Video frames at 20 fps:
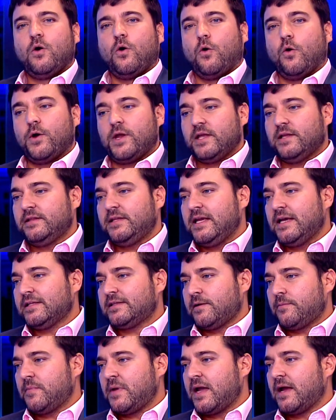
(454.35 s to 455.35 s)
Hoy en día
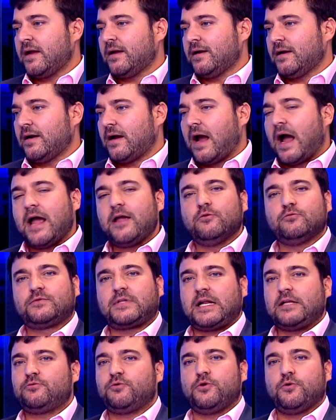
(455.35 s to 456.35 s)
también hay un
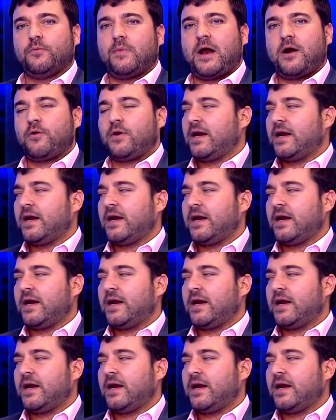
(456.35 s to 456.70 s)
trato inhumano